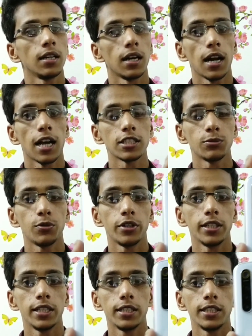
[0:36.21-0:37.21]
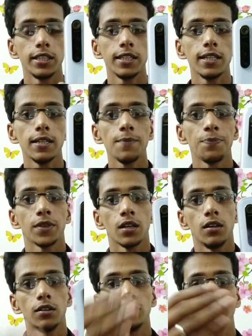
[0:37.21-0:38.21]
ग्लास बॉडी है ठीक है
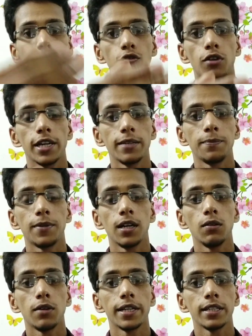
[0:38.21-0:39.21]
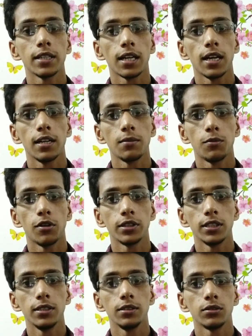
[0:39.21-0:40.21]
और जो वाइट पर्ल वाइट है कलर
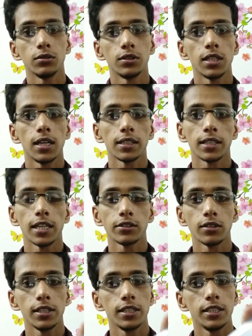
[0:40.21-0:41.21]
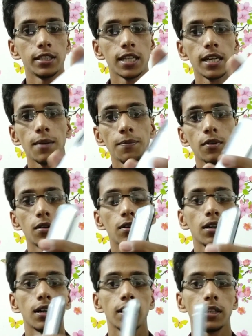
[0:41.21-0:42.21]
बहुत ही सुंदर लगता है एक्चुअली डिज़ाइन आपको
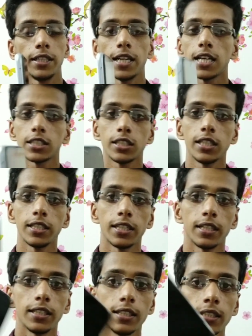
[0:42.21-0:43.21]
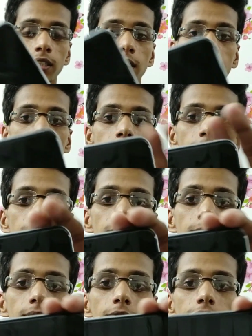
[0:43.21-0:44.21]
निराश नहीं करेगी ये
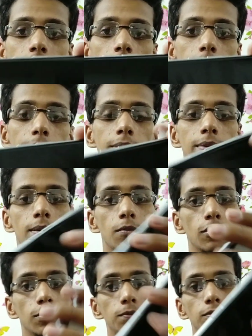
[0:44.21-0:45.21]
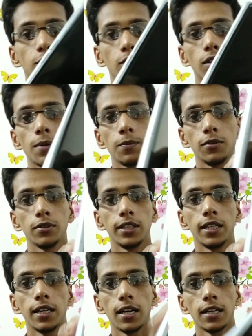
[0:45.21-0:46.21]
प्रीमियम फील है प्रीमियम लुक दोनों आपको
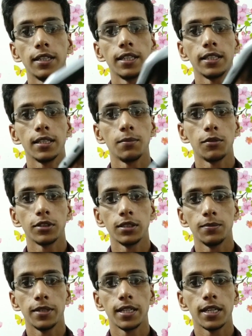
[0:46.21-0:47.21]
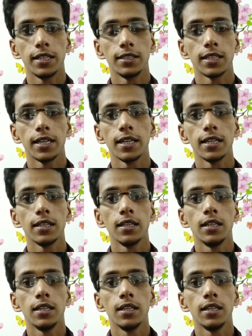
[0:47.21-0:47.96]
दे रहा है देखिए बहुत ही बढ़िया डिज़ाइन है